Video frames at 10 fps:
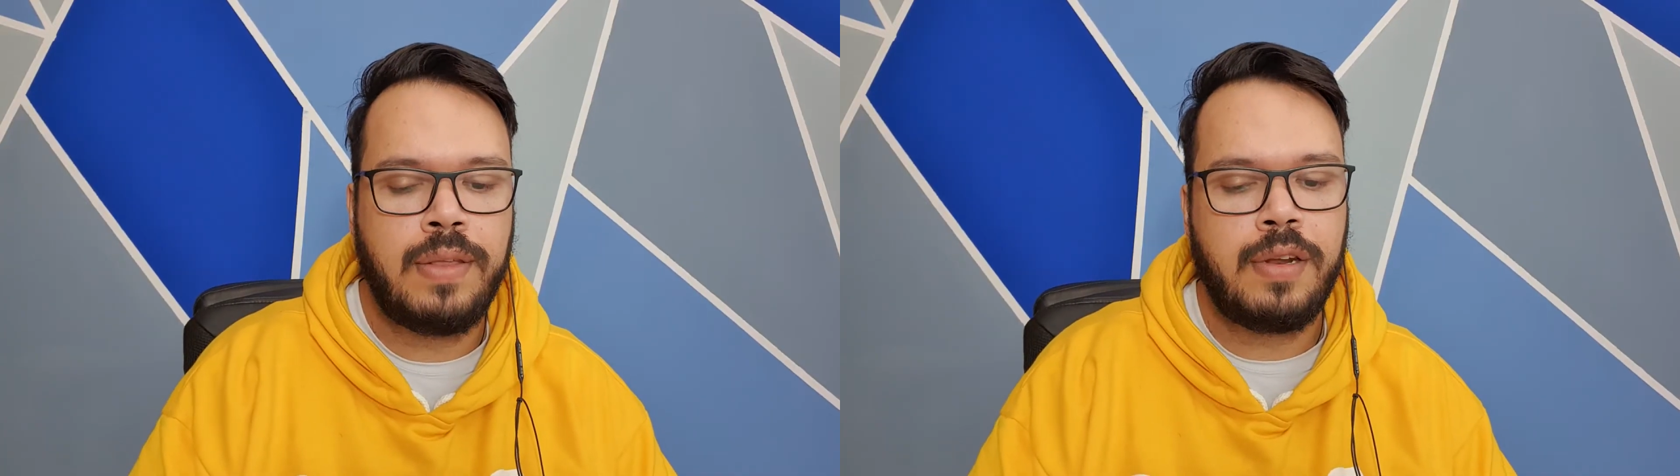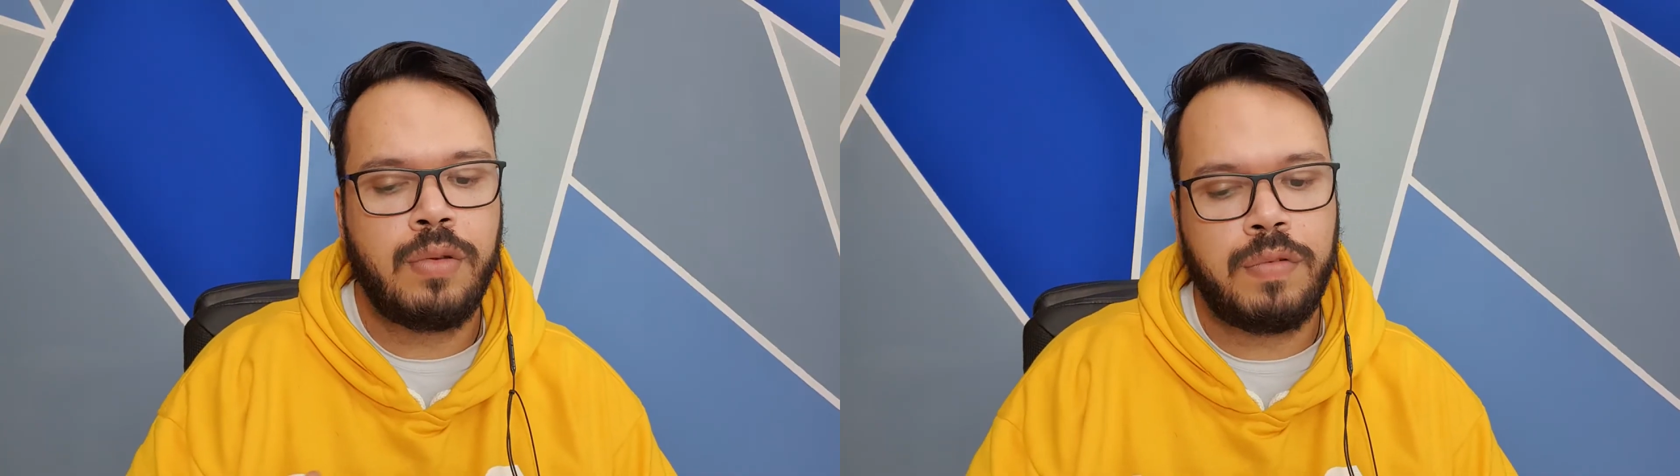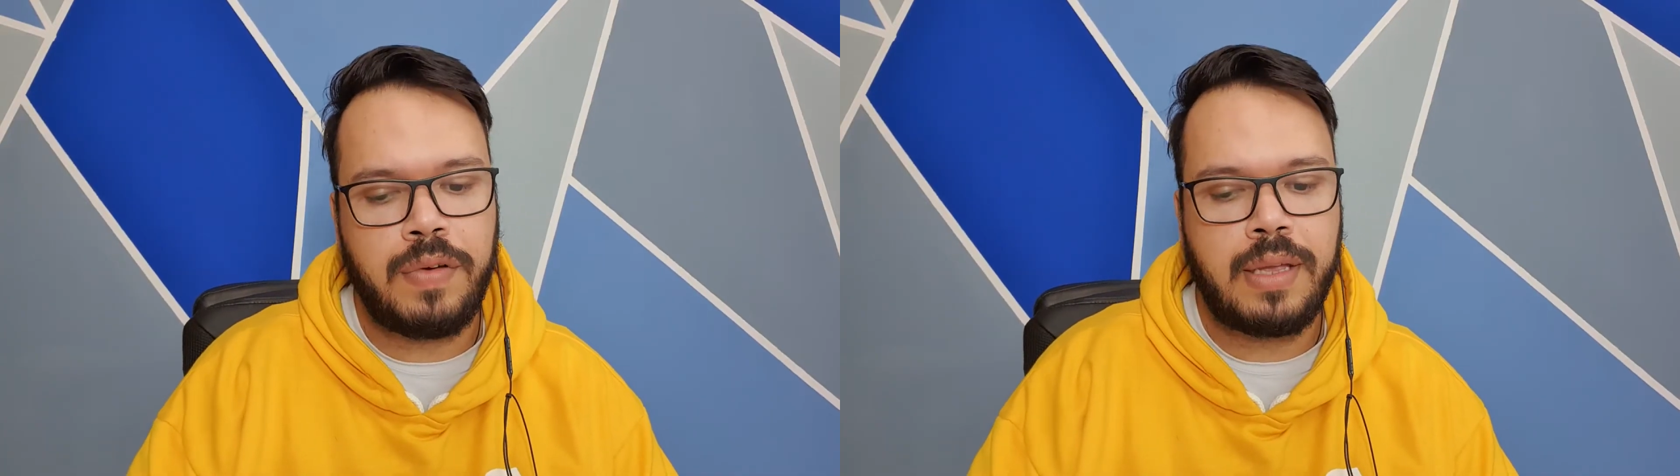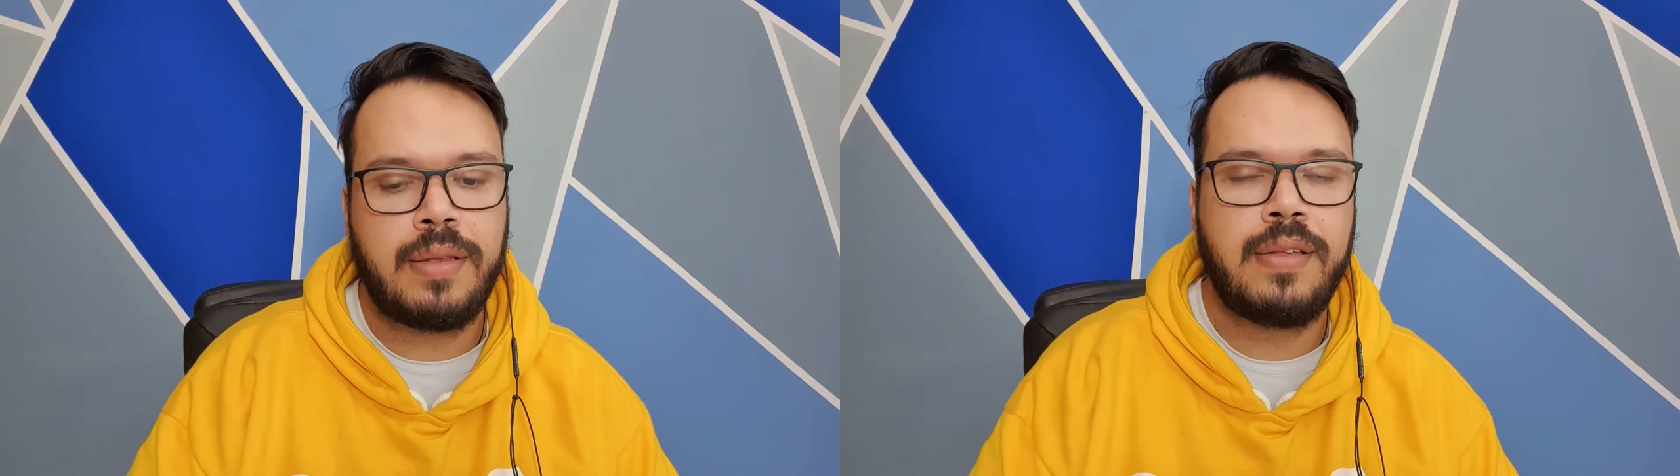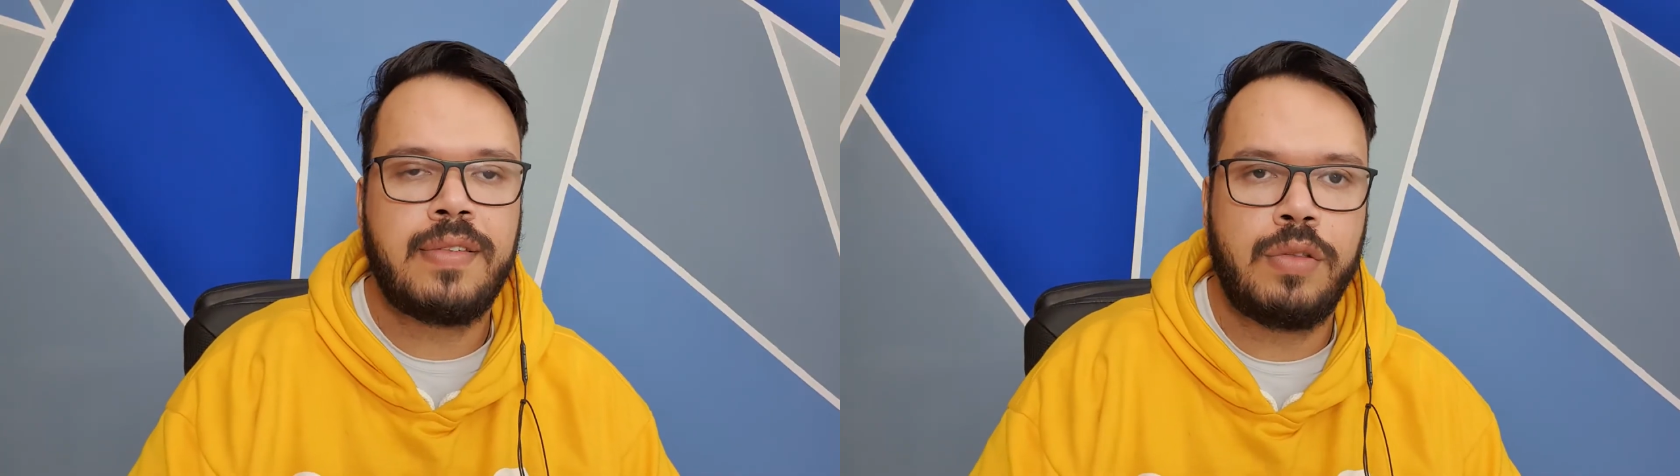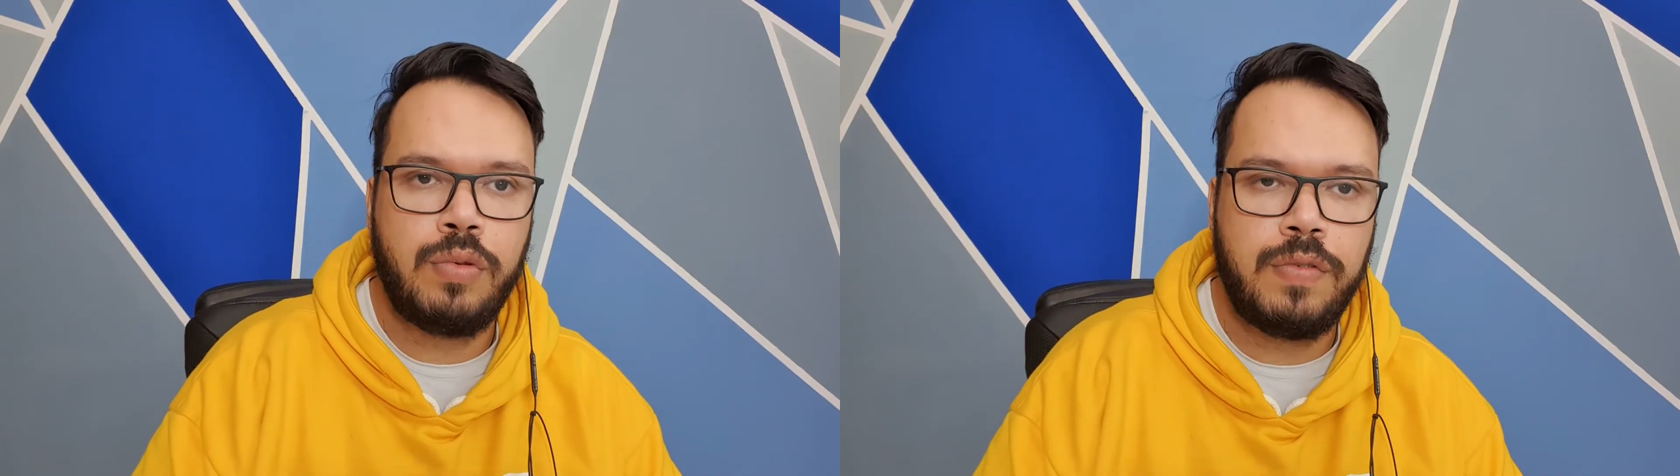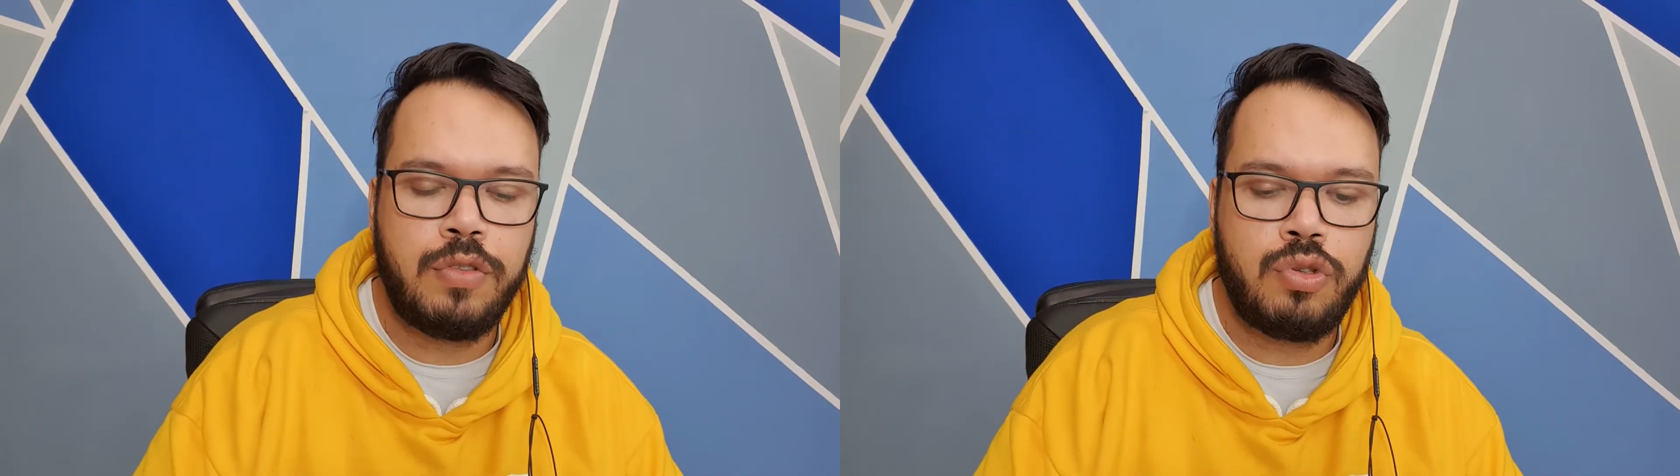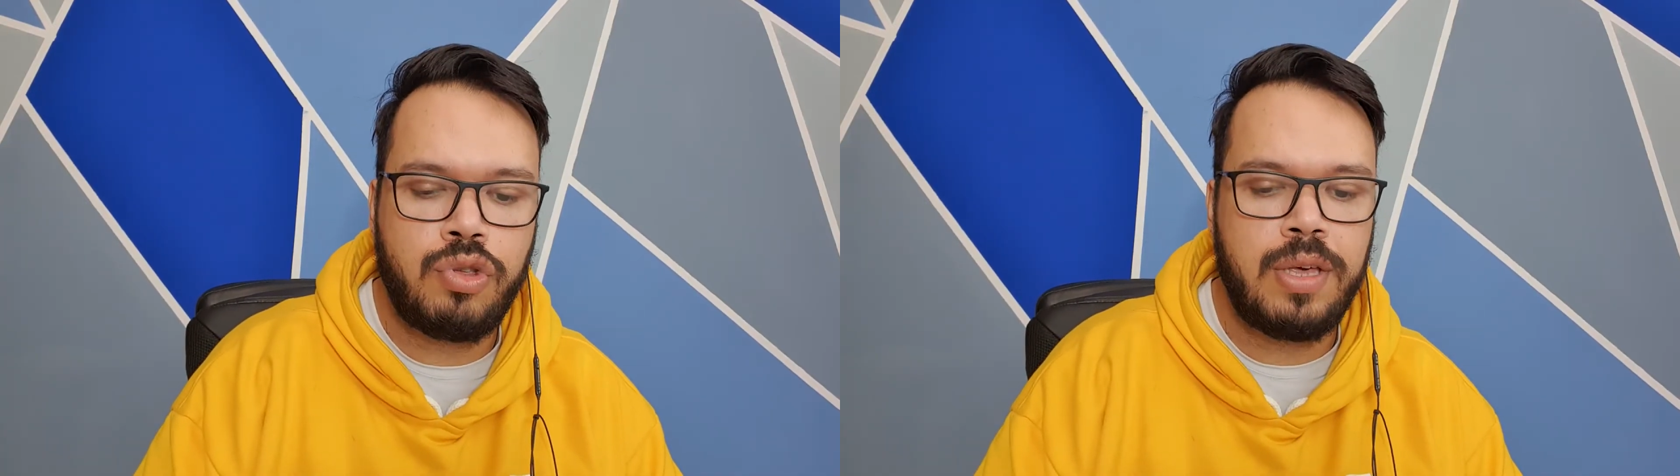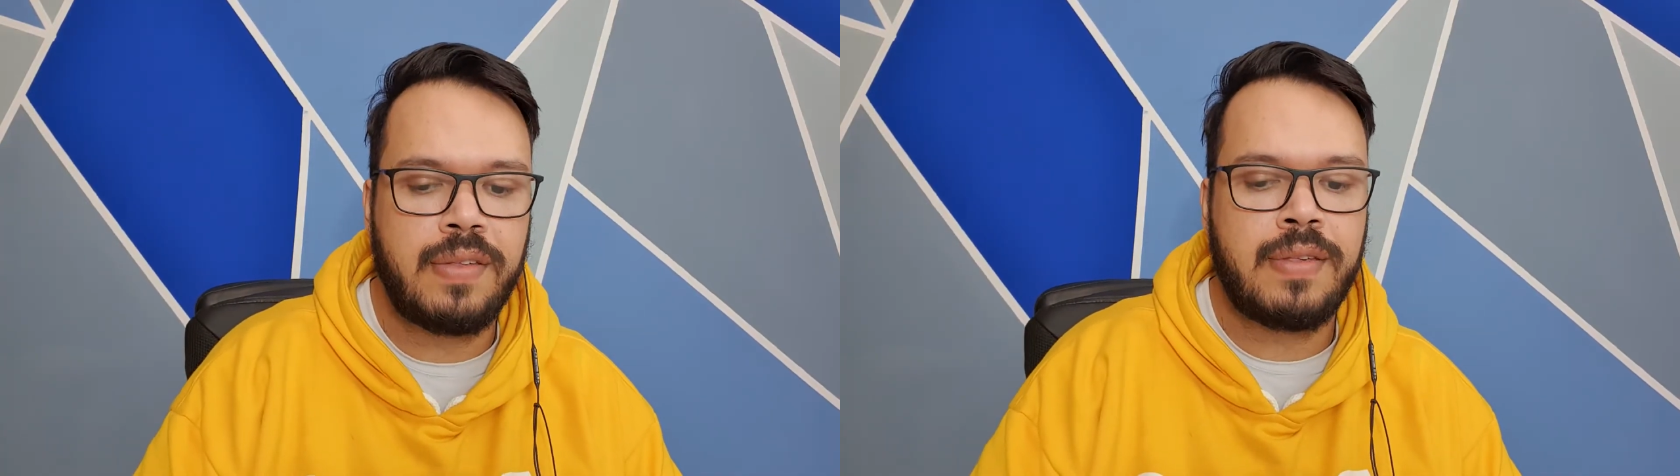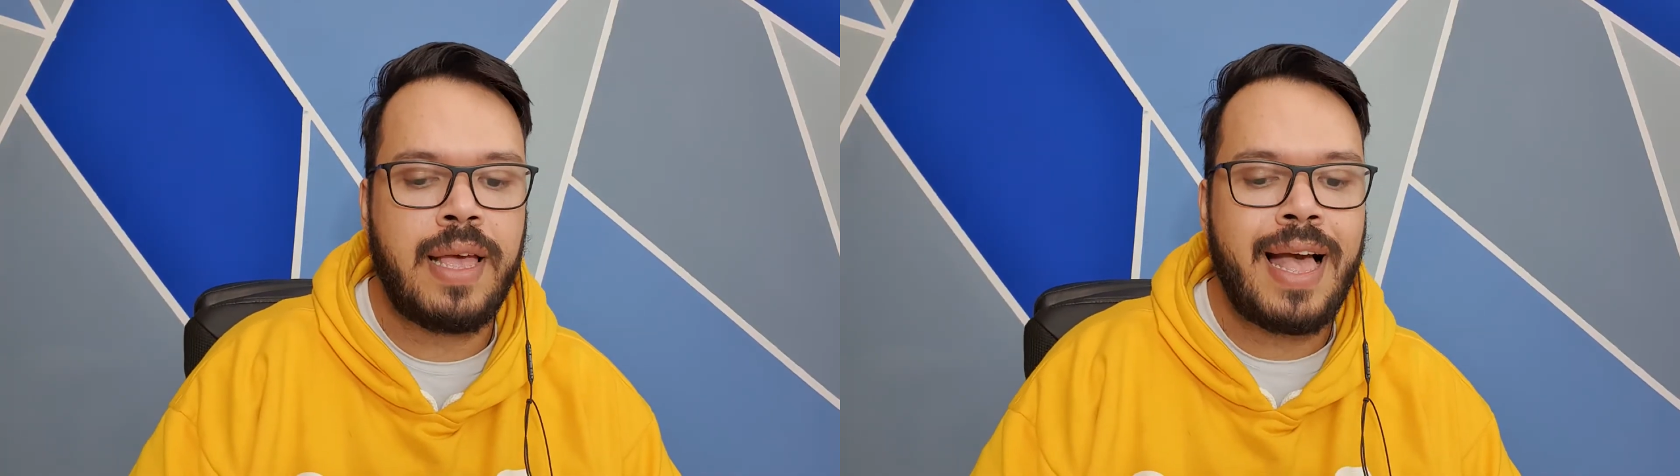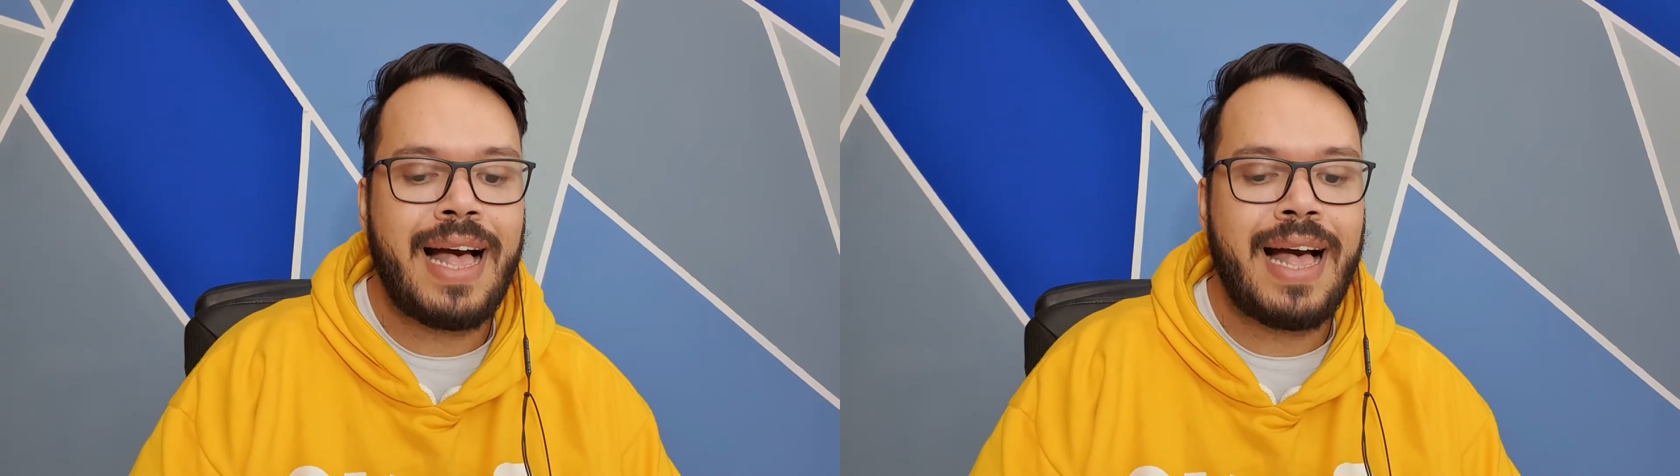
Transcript: entre 90 e 120 dias,